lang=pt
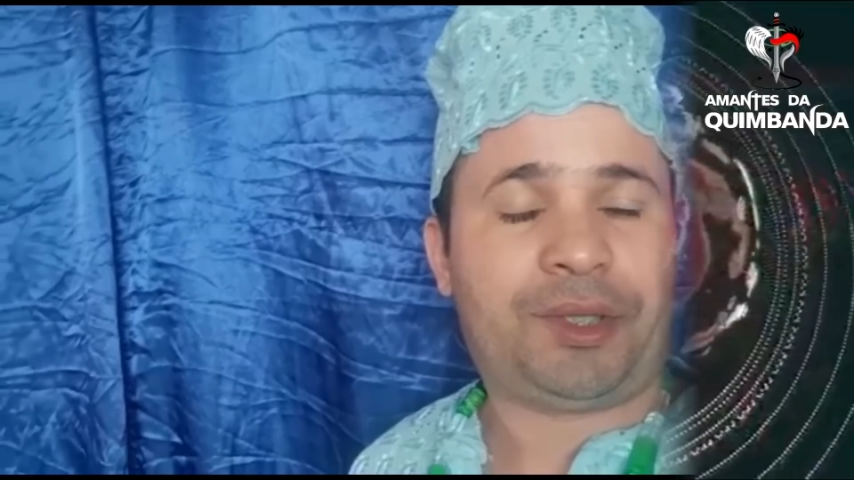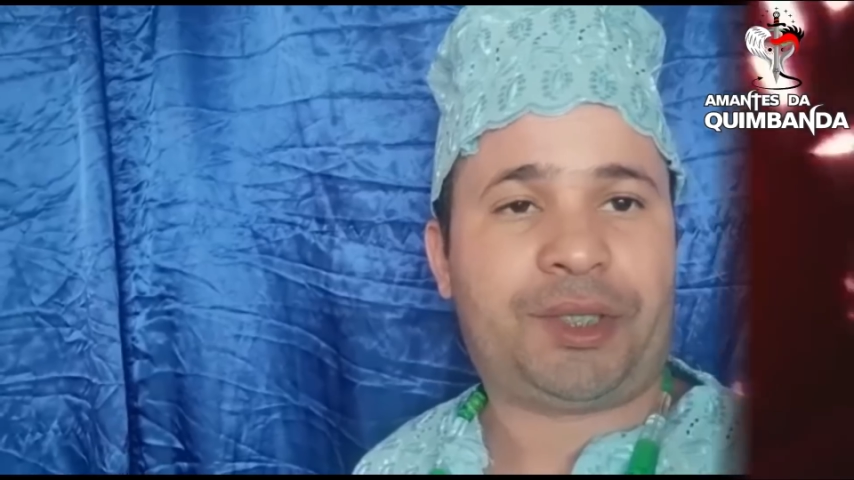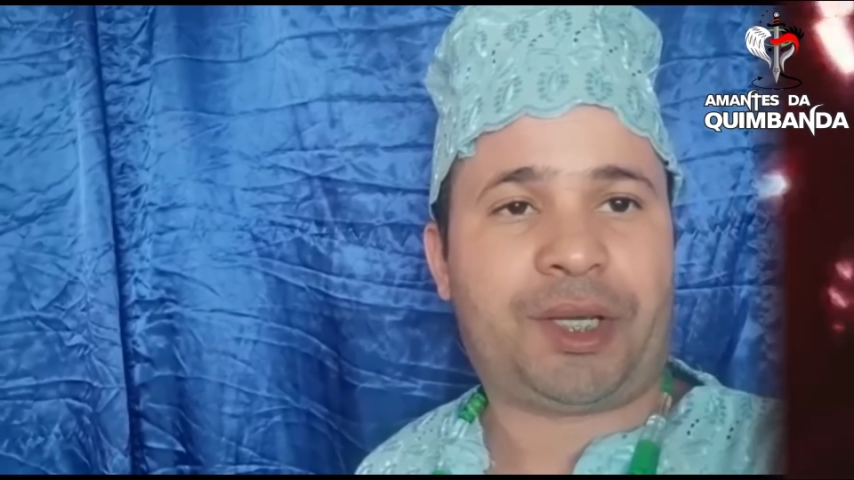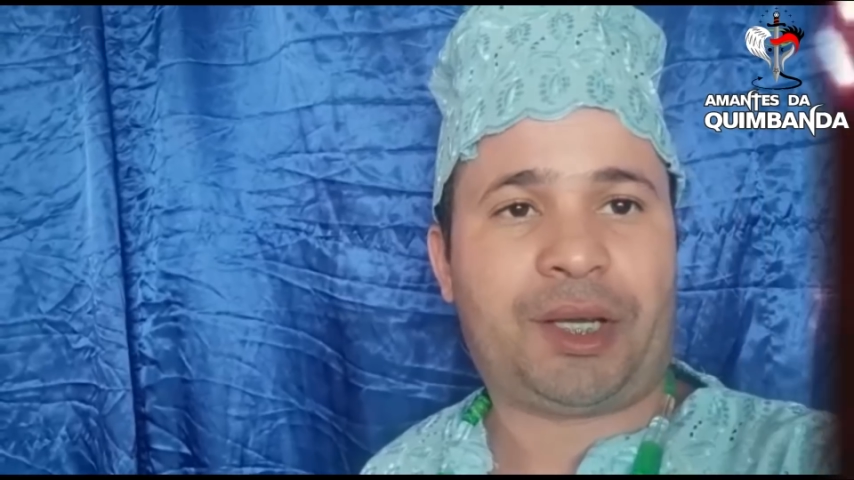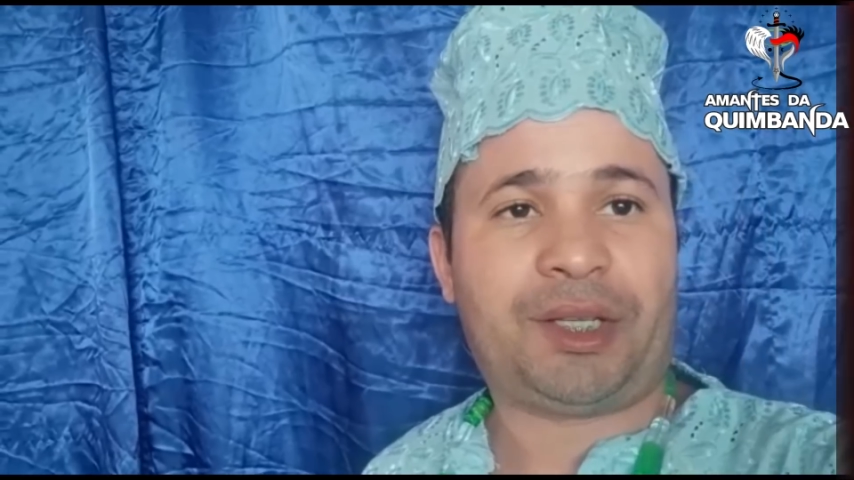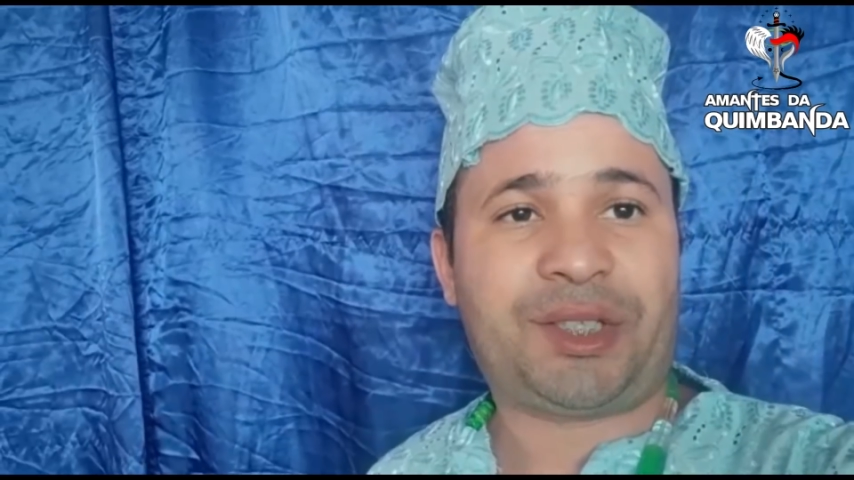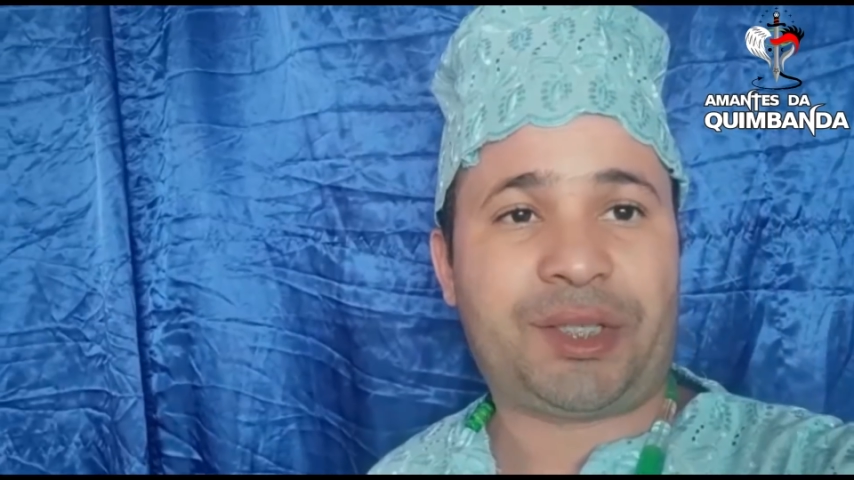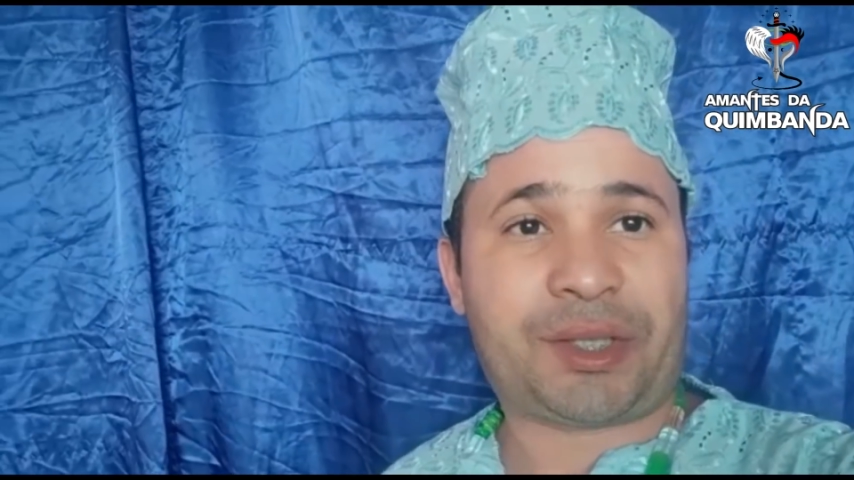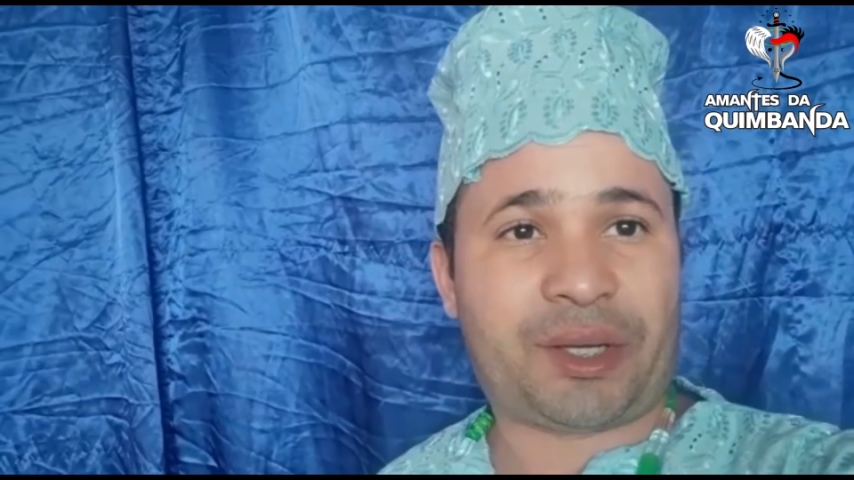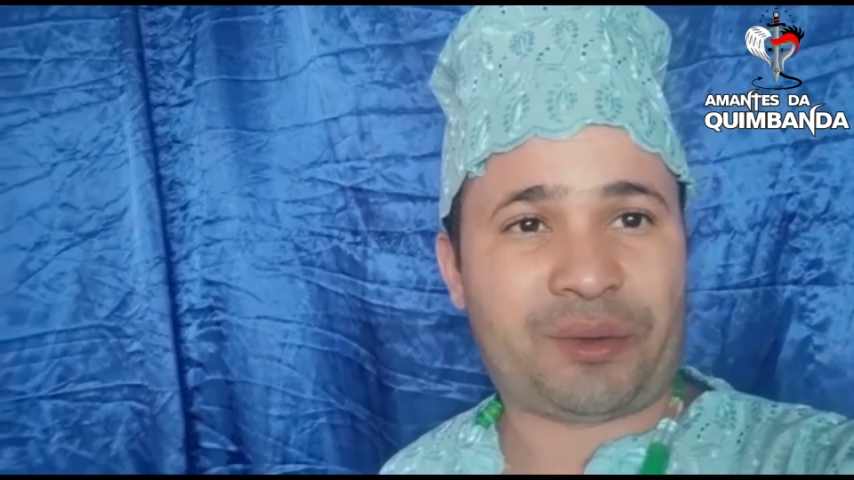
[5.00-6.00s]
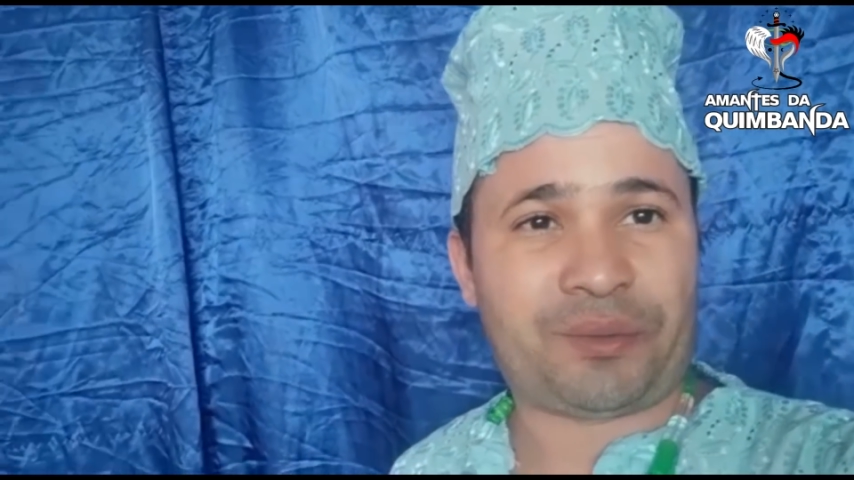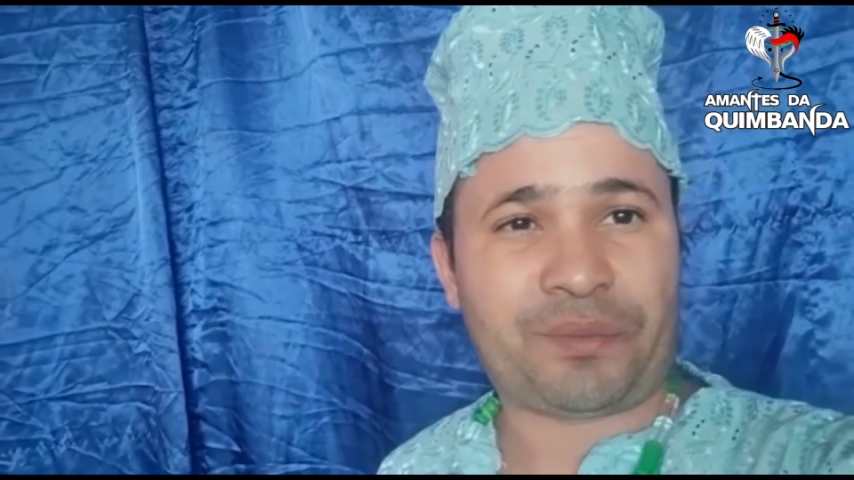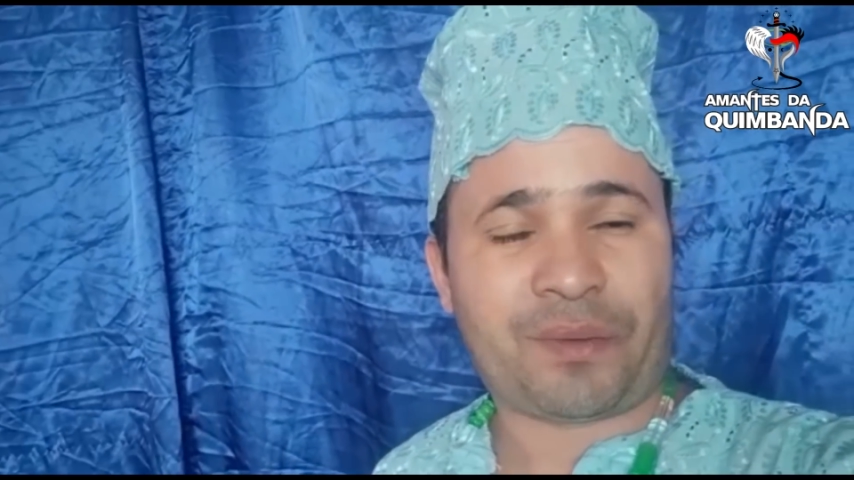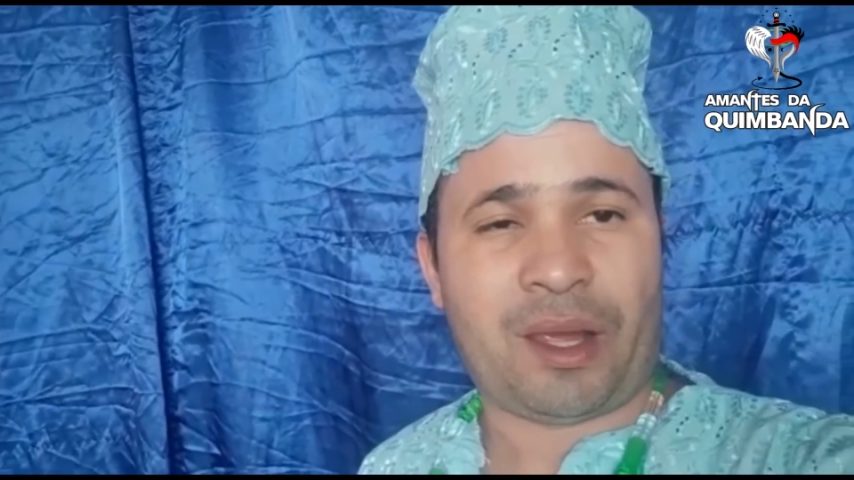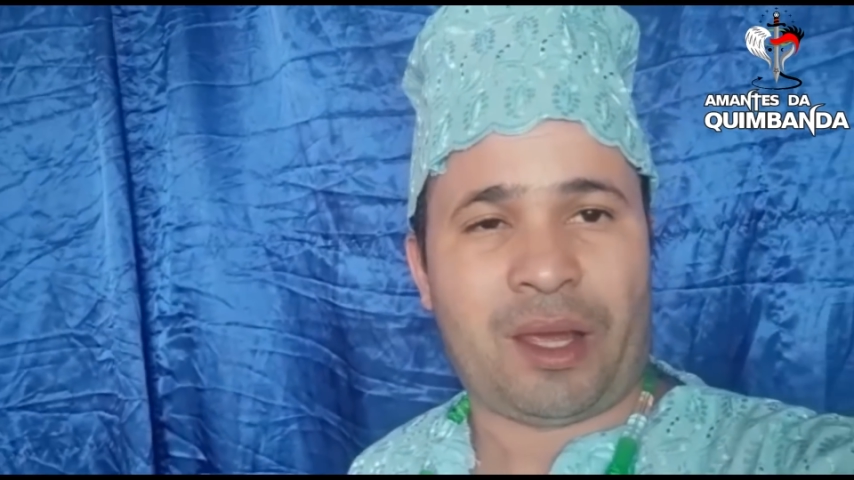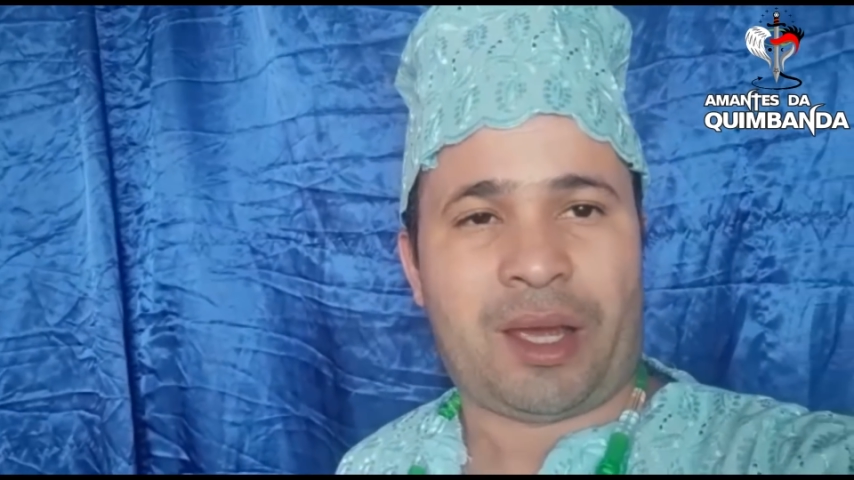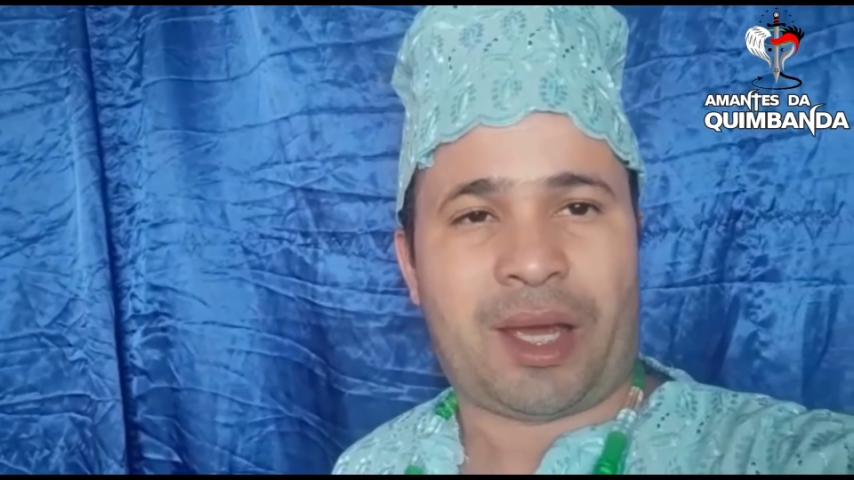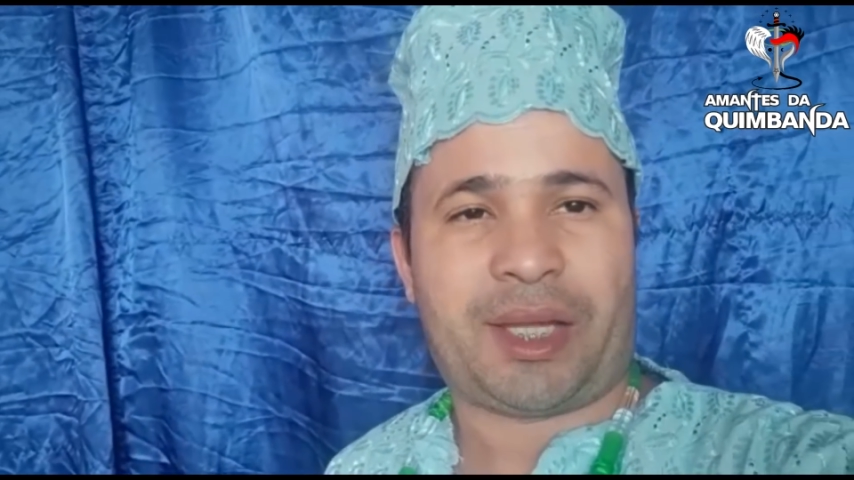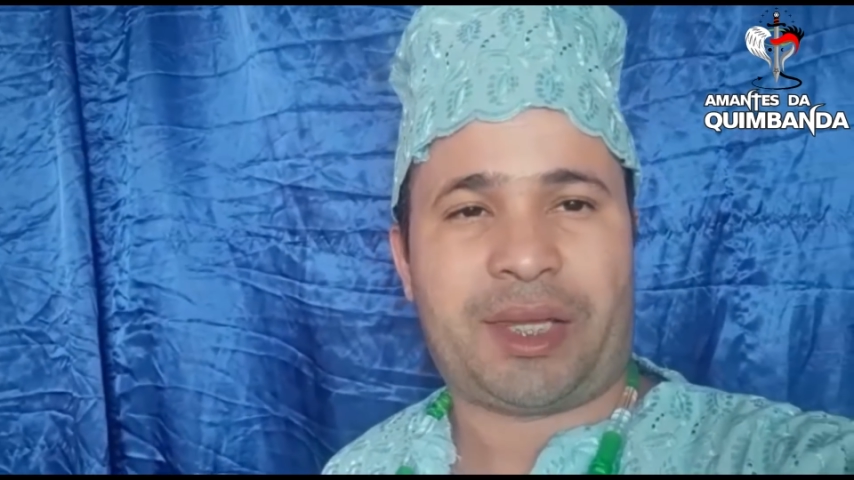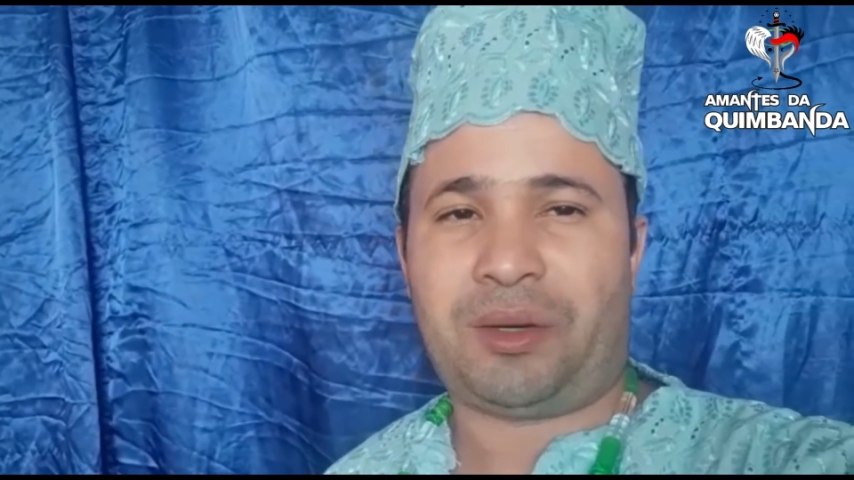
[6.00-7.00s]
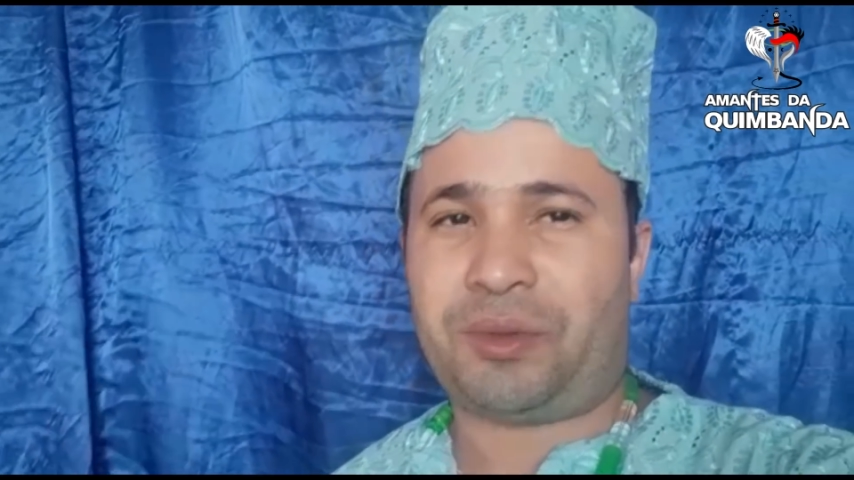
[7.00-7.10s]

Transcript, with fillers: Gente, então, ainda